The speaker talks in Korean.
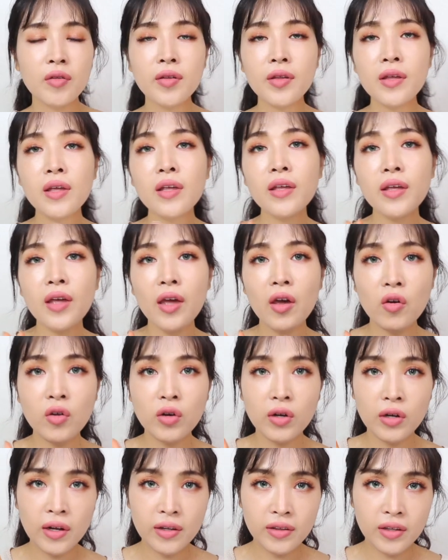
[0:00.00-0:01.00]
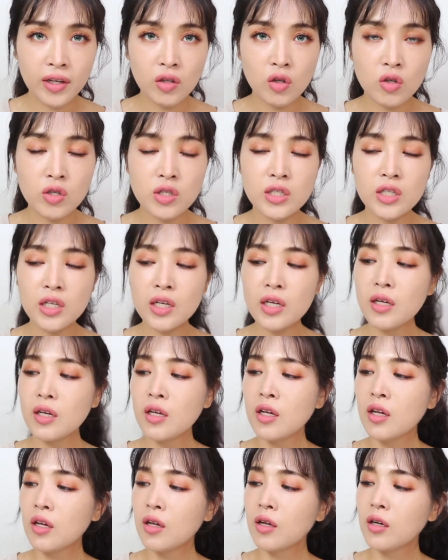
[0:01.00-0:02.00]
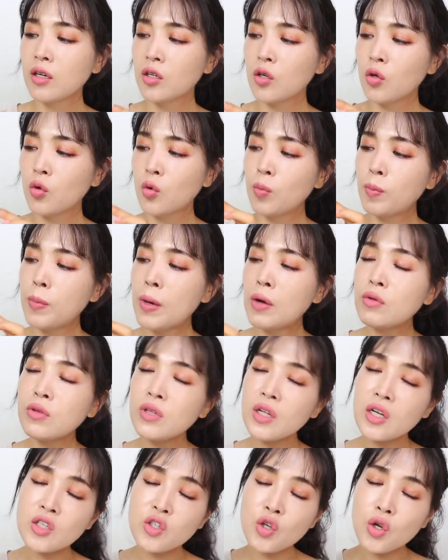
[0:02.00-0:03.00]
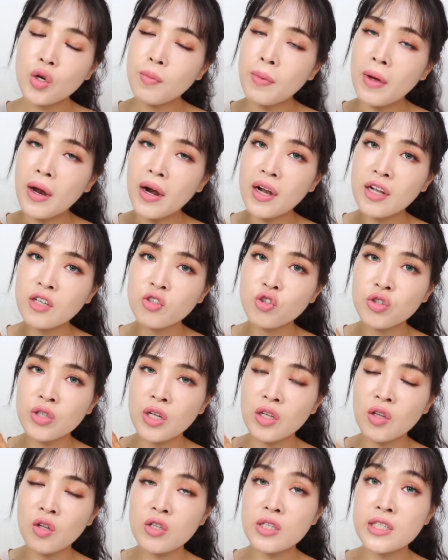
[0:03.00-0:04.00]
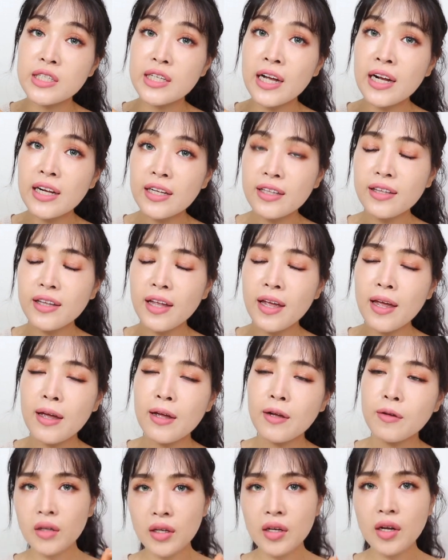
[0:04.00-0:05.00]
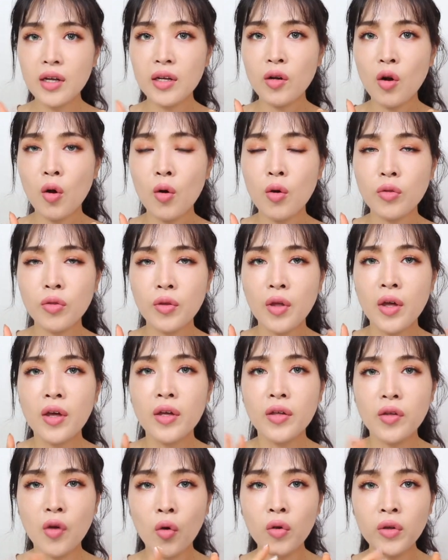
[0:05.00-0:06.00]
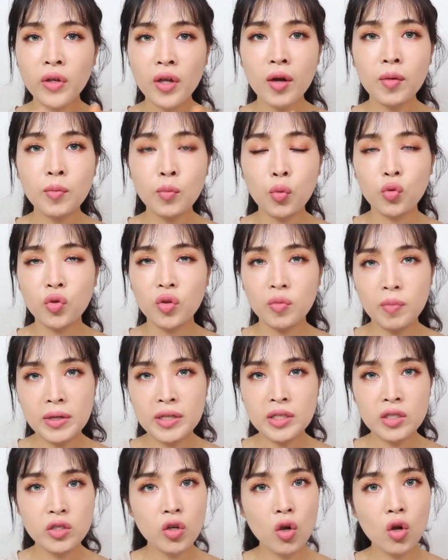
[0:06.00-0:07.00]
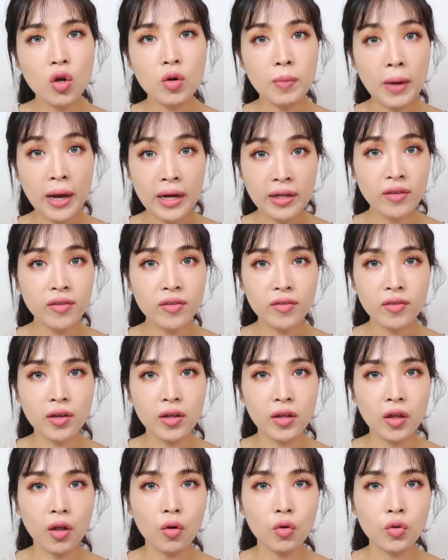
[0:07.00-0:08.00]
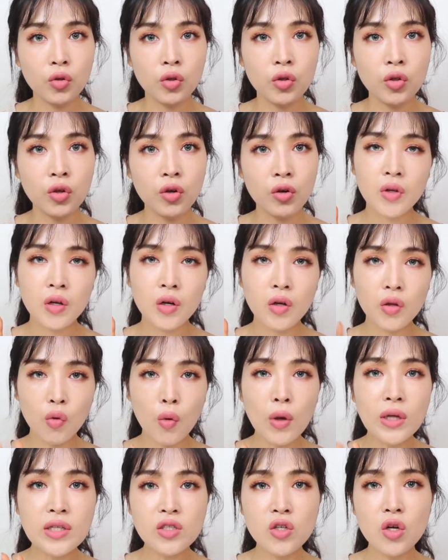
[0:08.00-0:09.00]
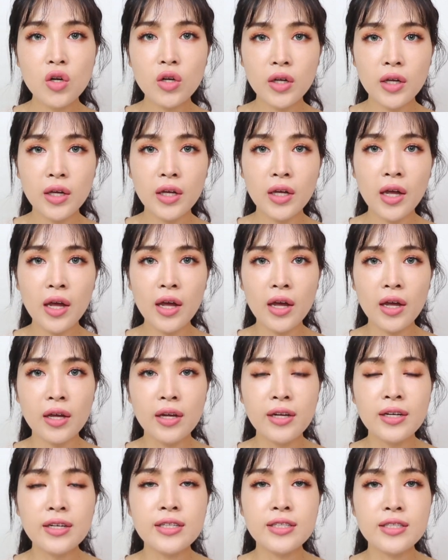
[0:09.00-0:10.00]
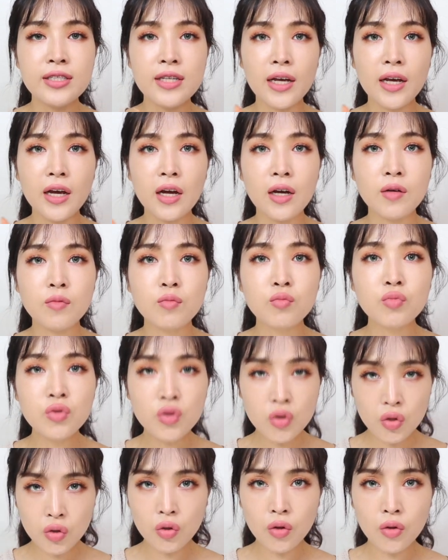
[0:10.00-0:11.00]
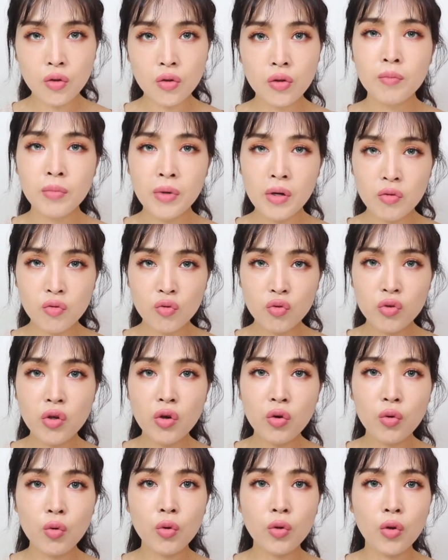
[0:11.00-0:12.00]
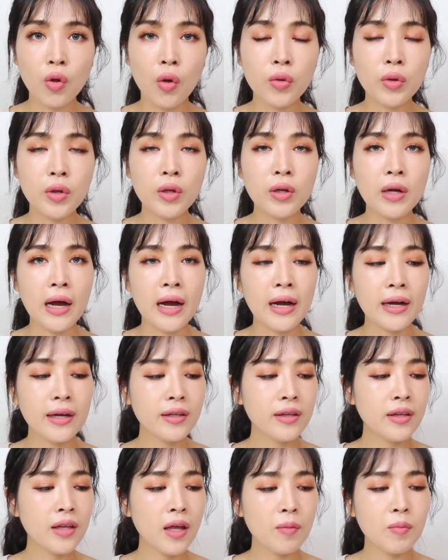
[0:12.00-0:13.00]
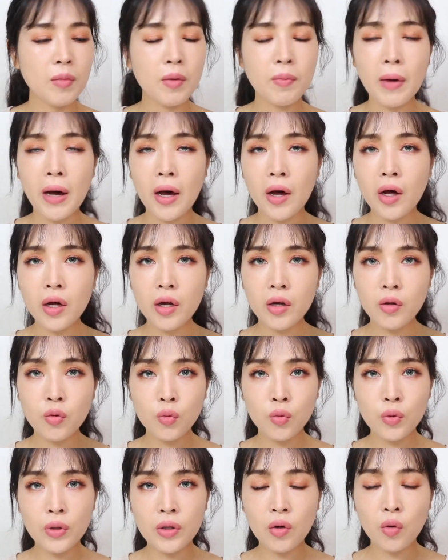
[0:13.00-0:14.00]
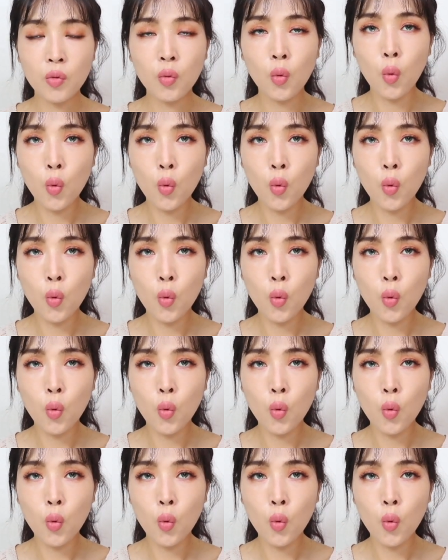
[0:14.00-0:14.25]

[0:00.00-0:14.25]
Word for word: 스킨케어를 한다든지 그리고 파운데이션을 발라준다든지 할 때 특히나 이런 영양 보습에 신경을 많이 쓰게 되거든요. 그래서 환절기에 제가 무조건 필수적으로 넣는 아이템이 바로 이런